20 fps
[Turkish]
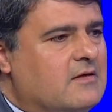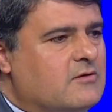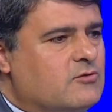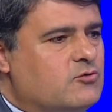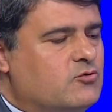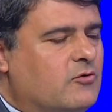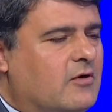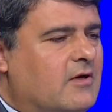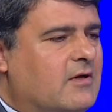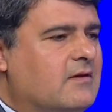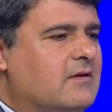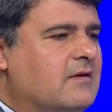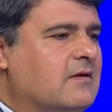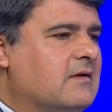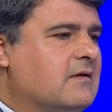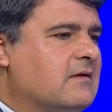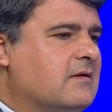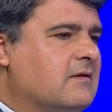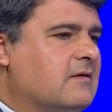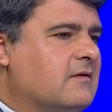Şu an
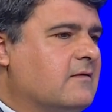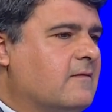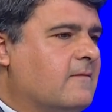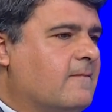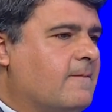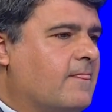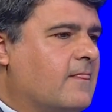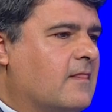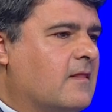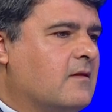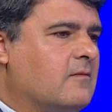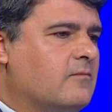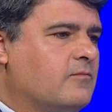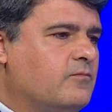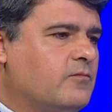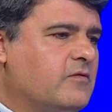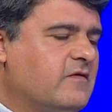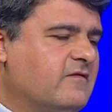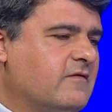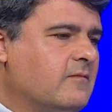e,
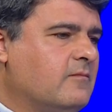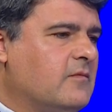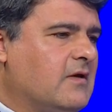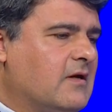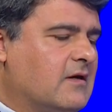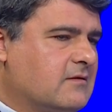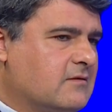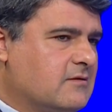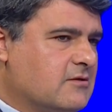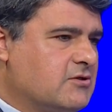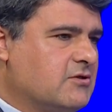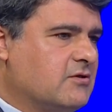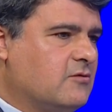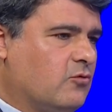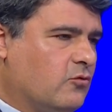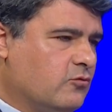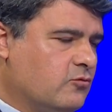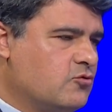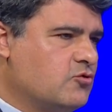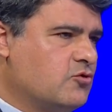bizim yaklaşık
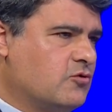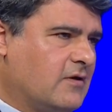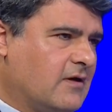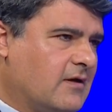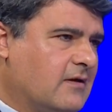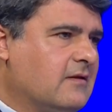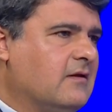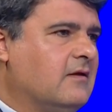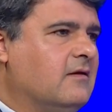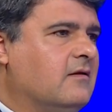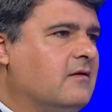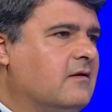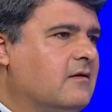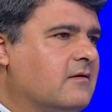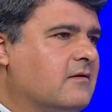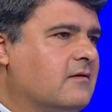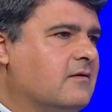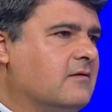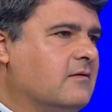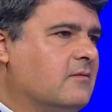13 tane e,
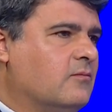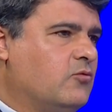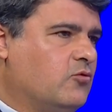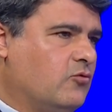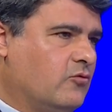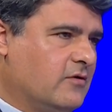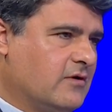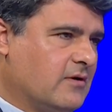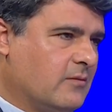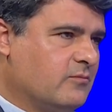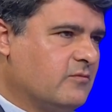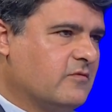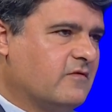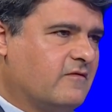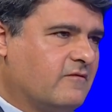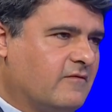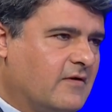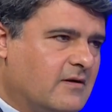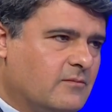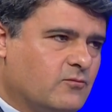
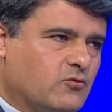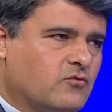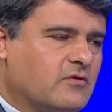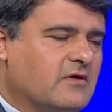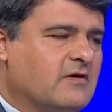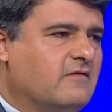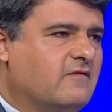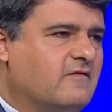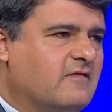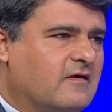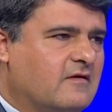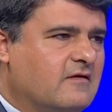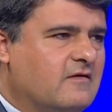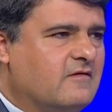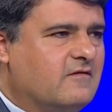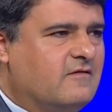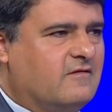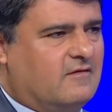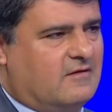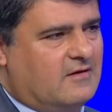programımız var. Bunların
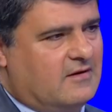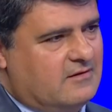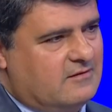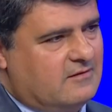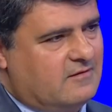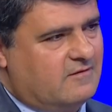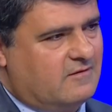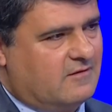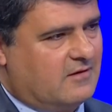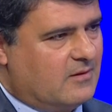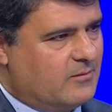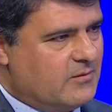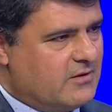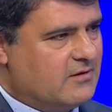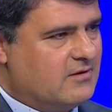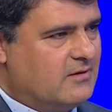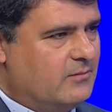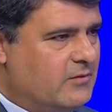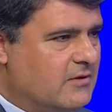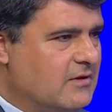8 tanesi
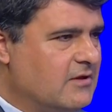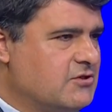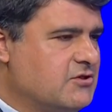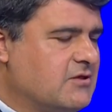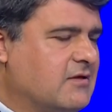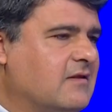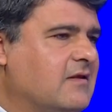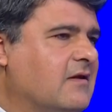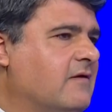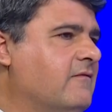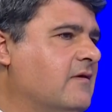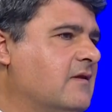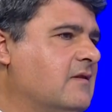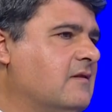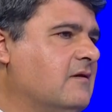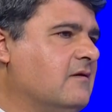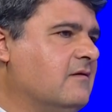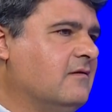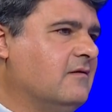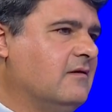Amerika Birleşik
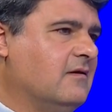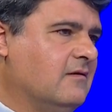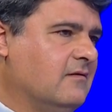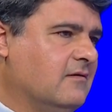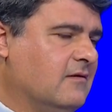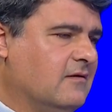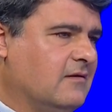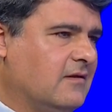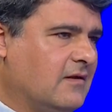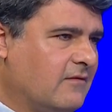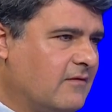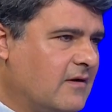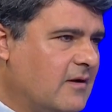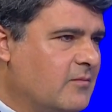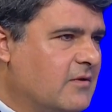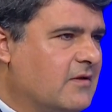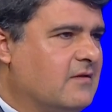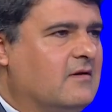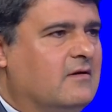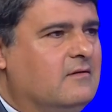Devletleri'nde
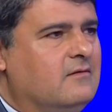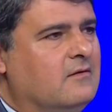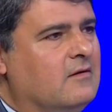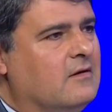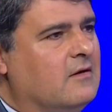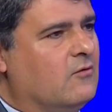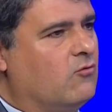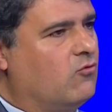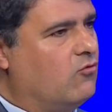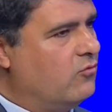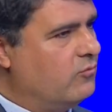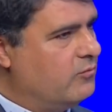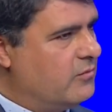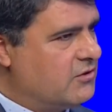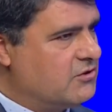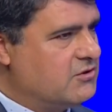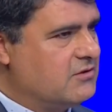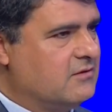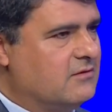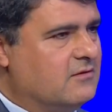devam eden
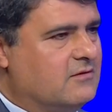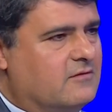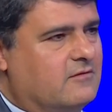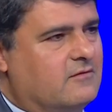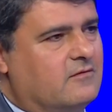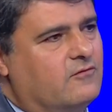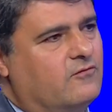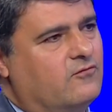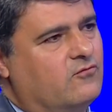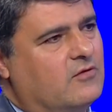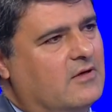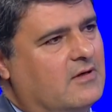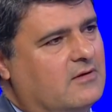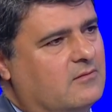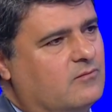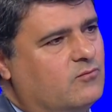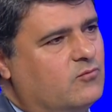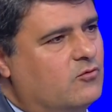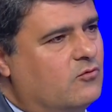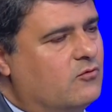15 yıldır
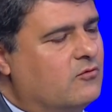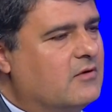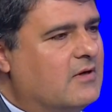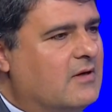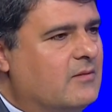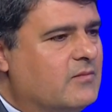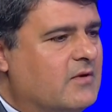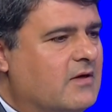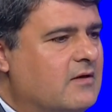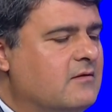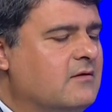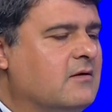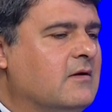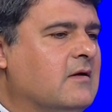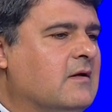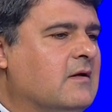süren programlar.